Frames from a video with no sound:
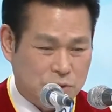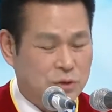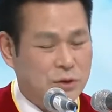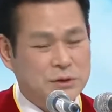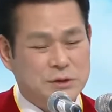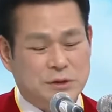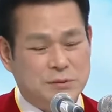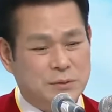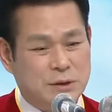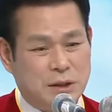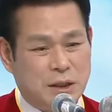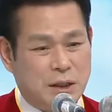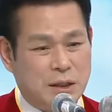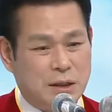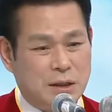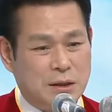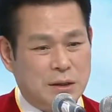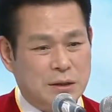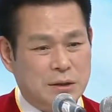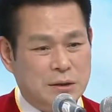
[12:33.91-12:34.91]
神様
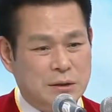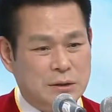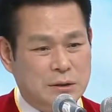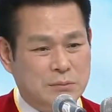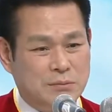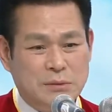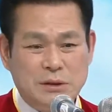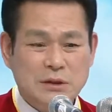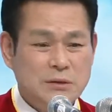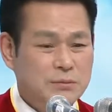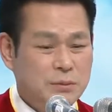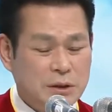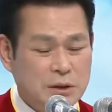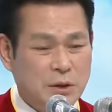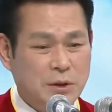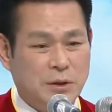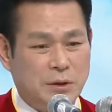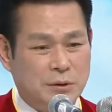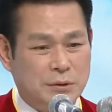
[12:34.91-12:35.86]
が幸いをくだ